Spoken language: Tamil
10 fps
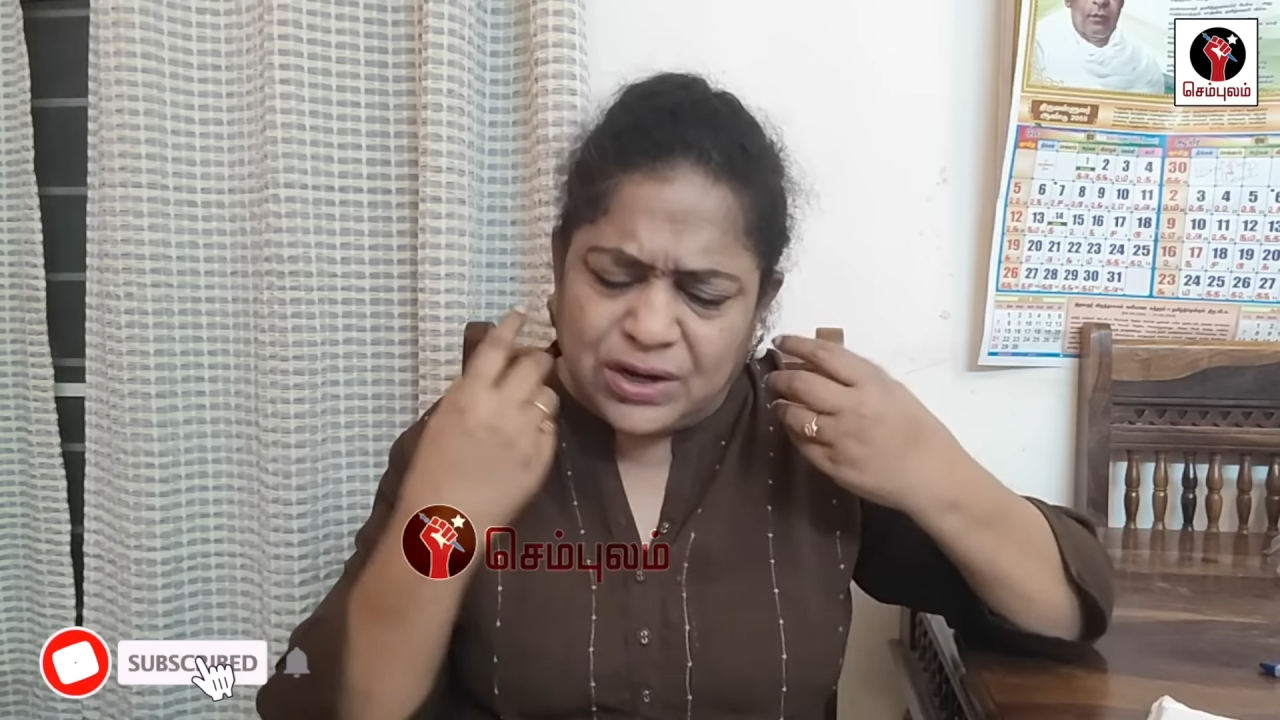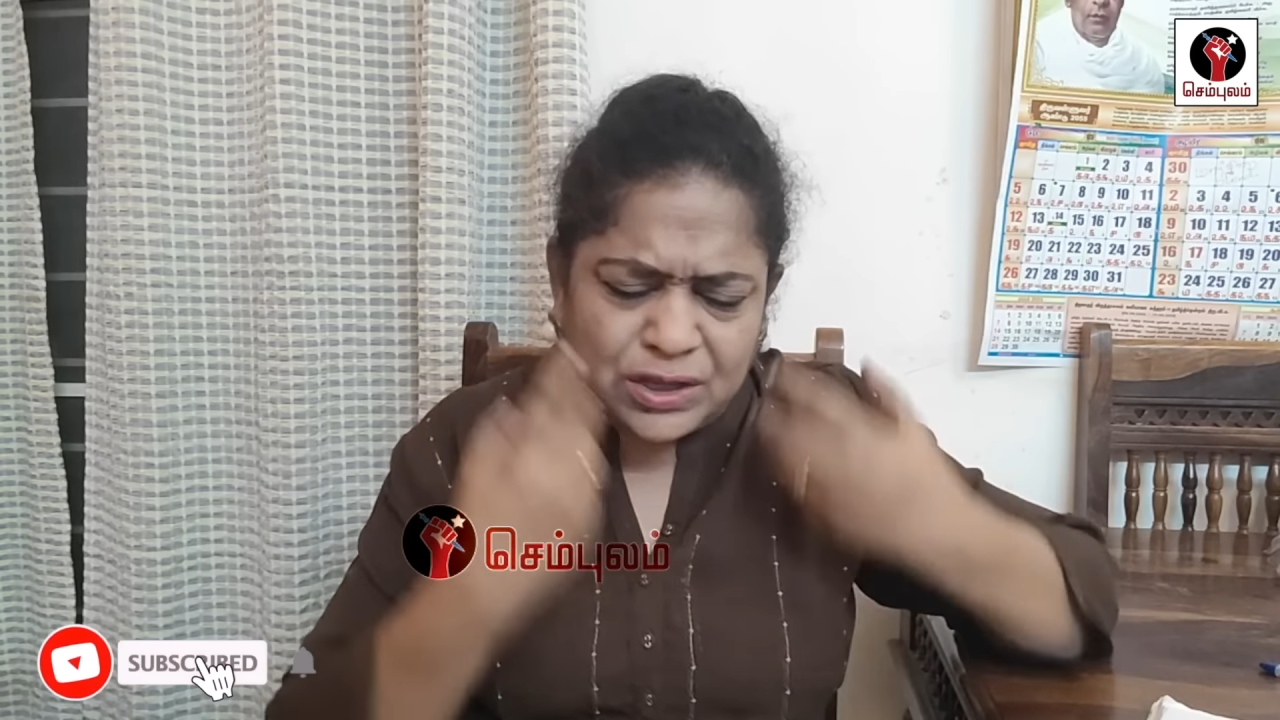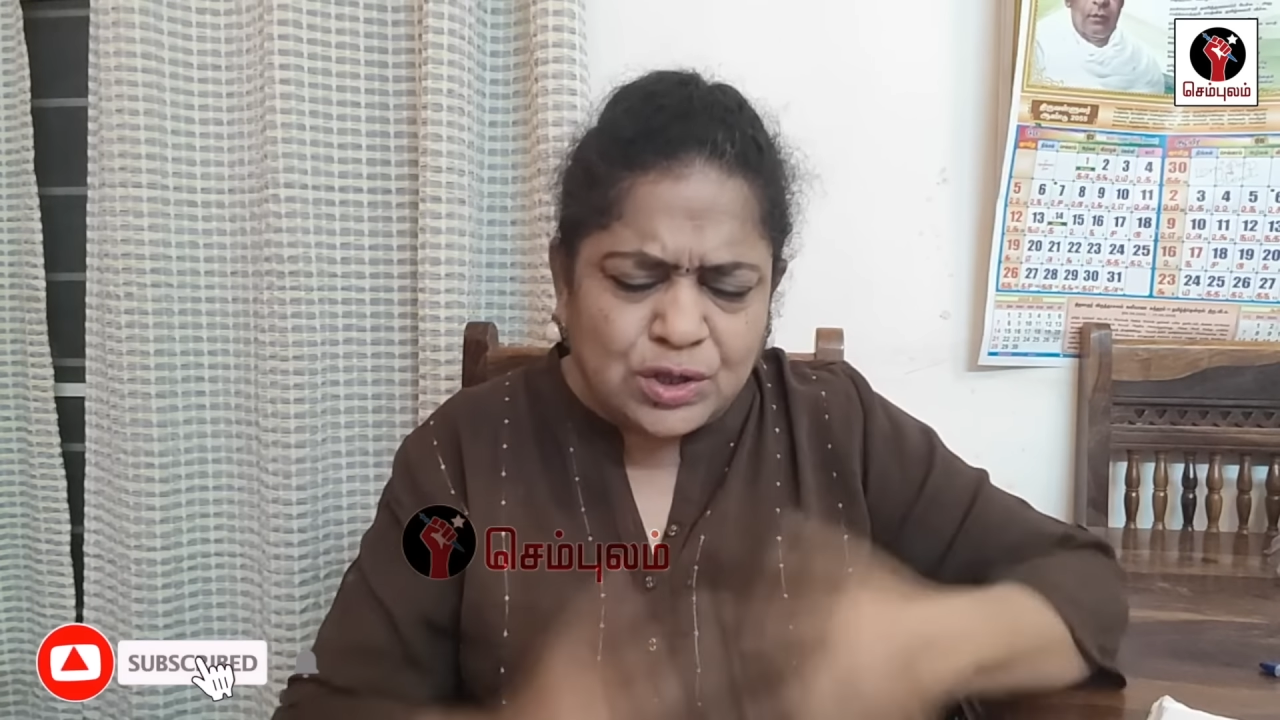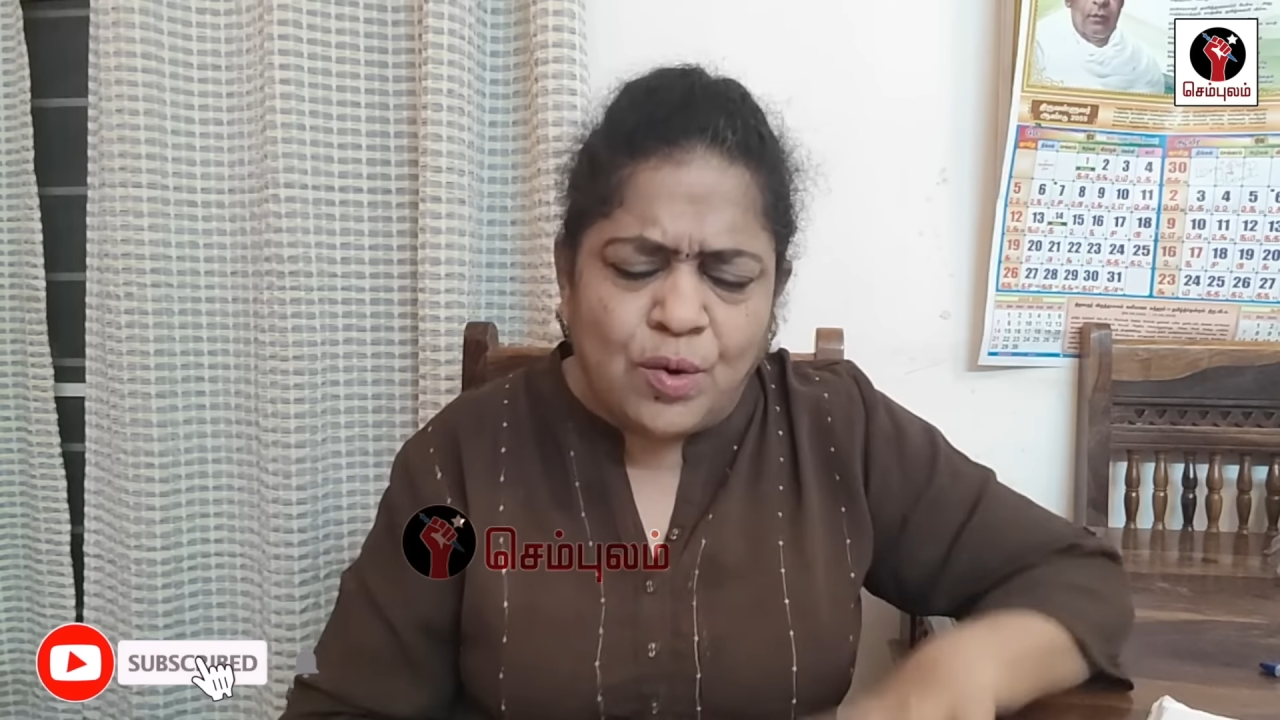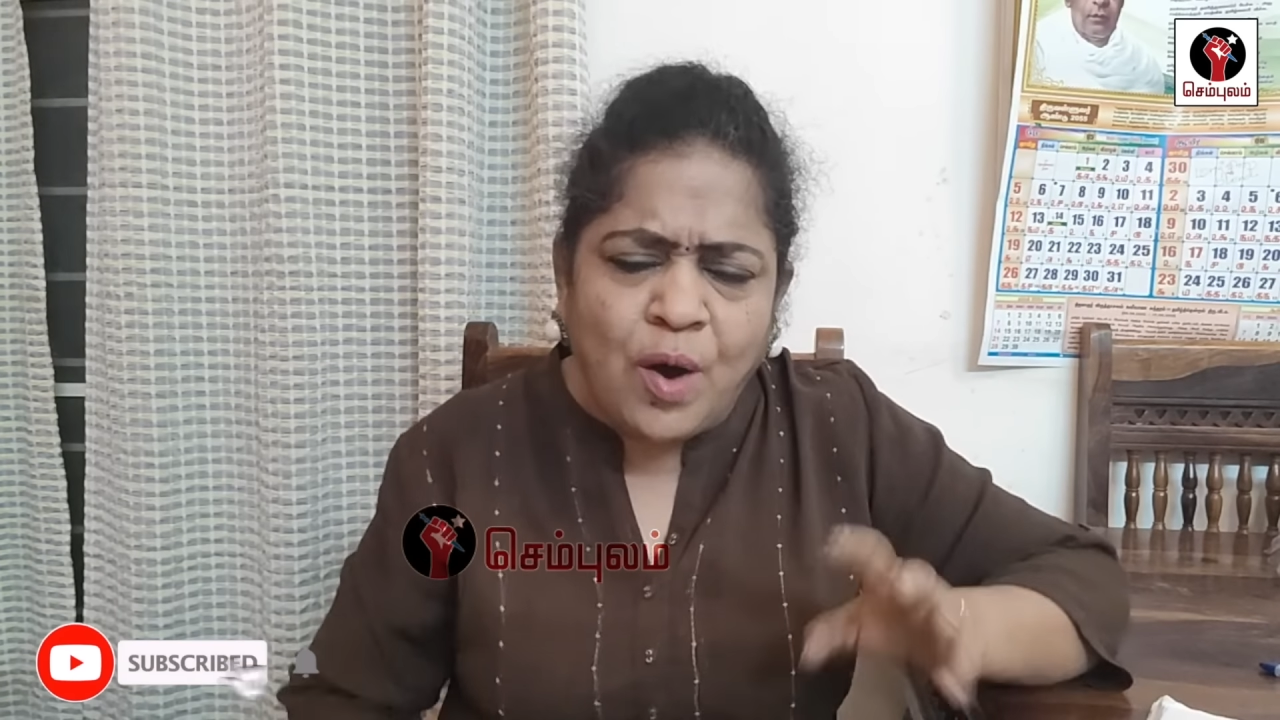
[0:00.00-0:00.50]

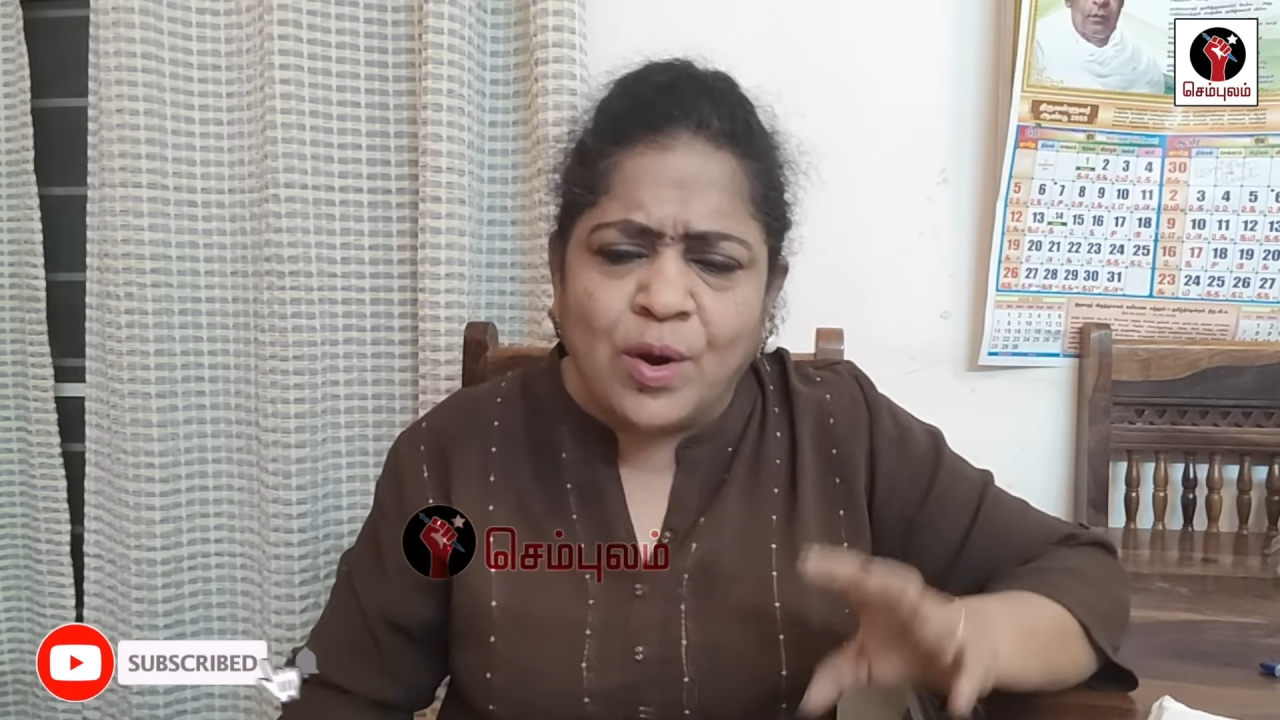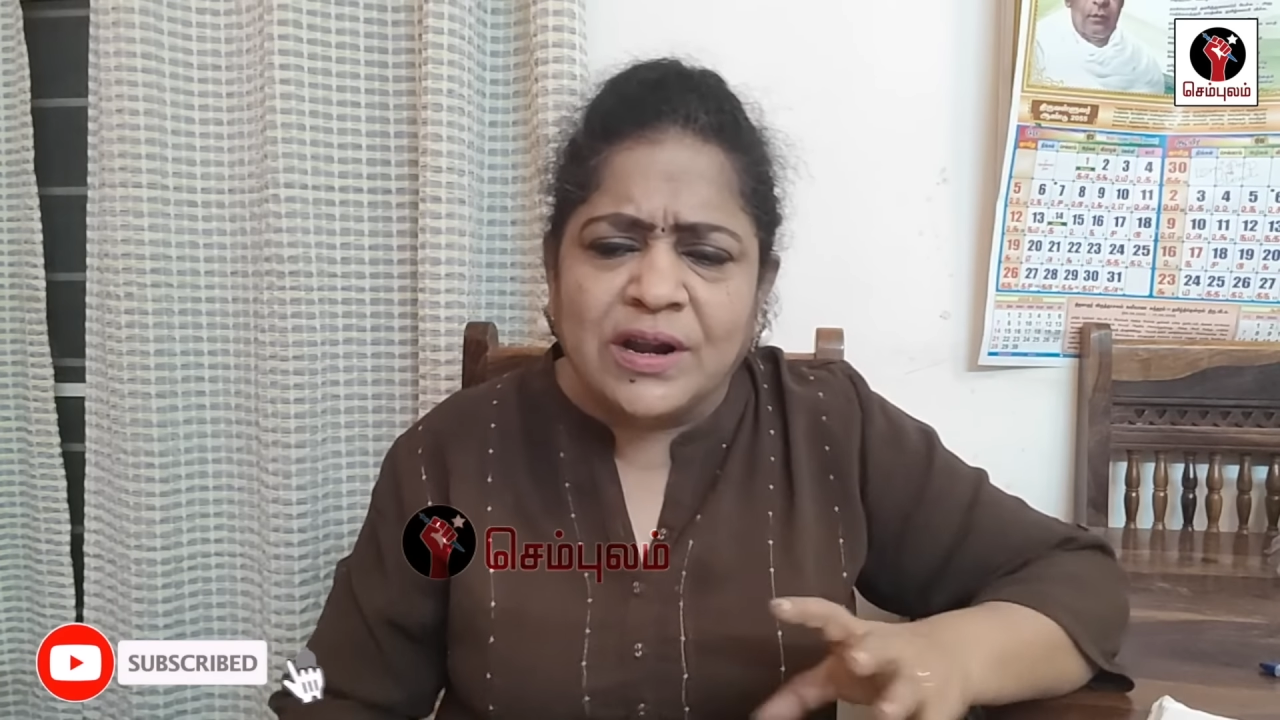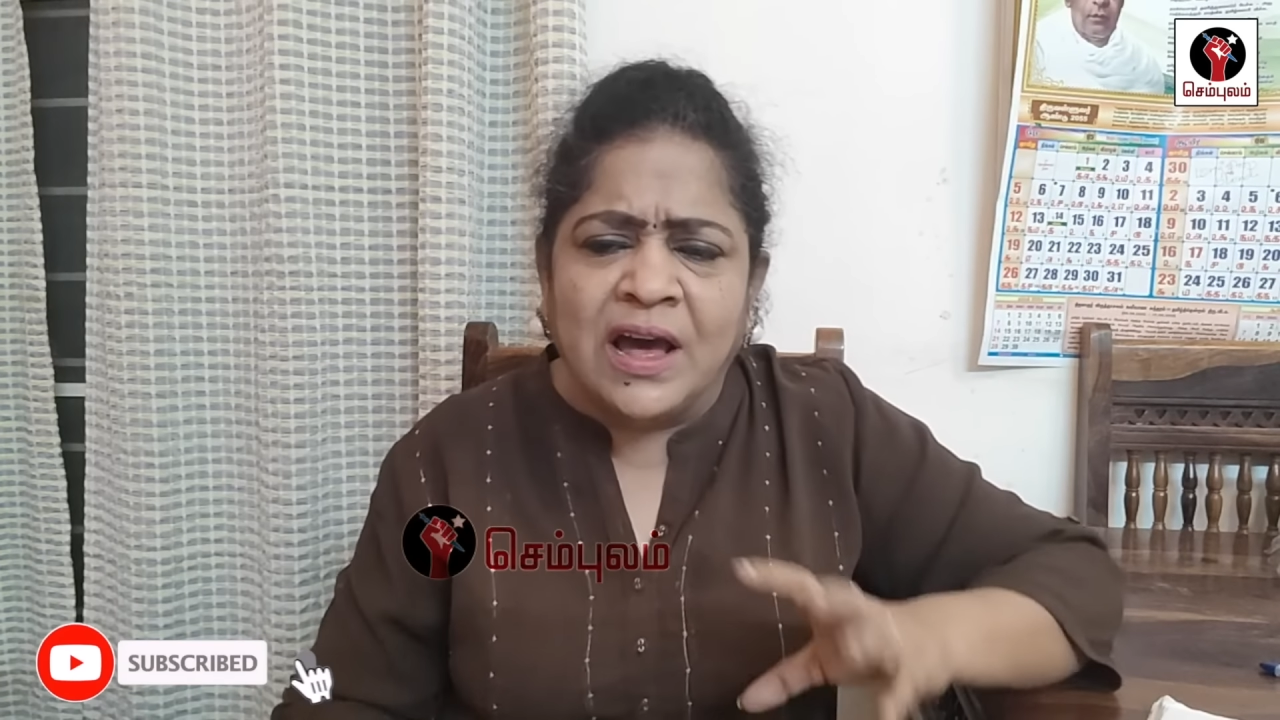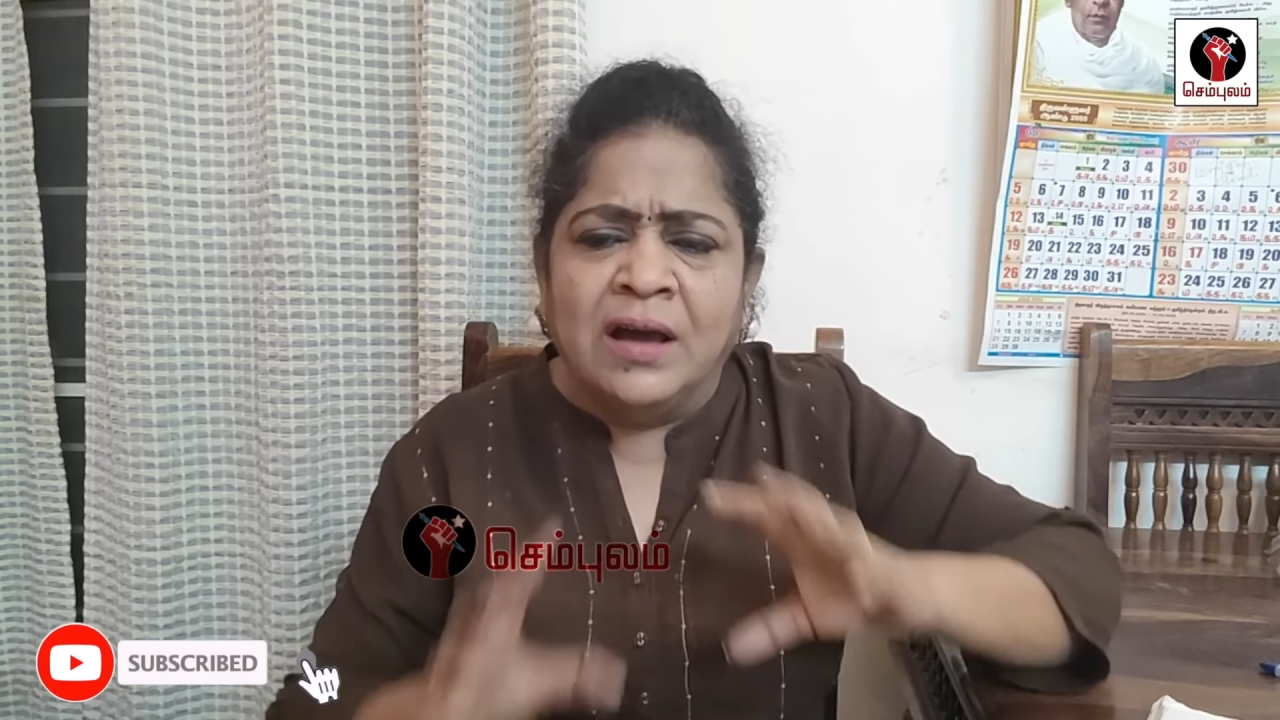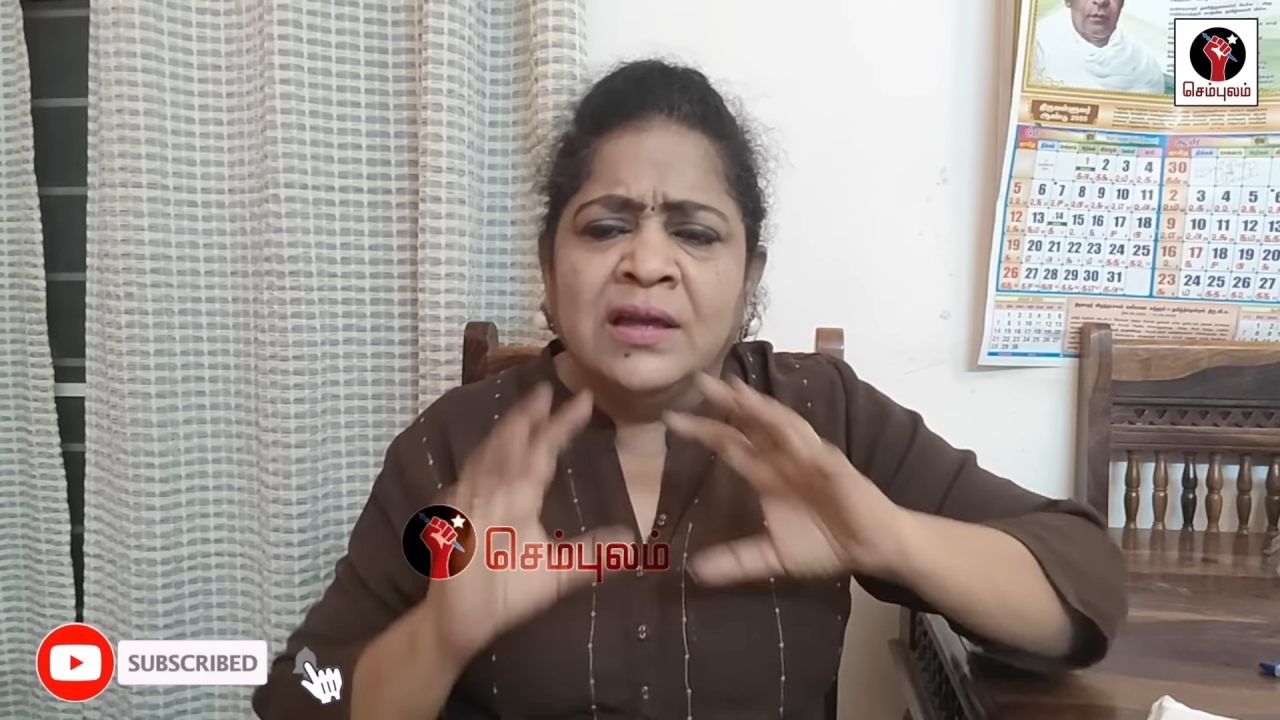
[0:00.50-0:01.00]
என்னத்தவோ ஒன்றா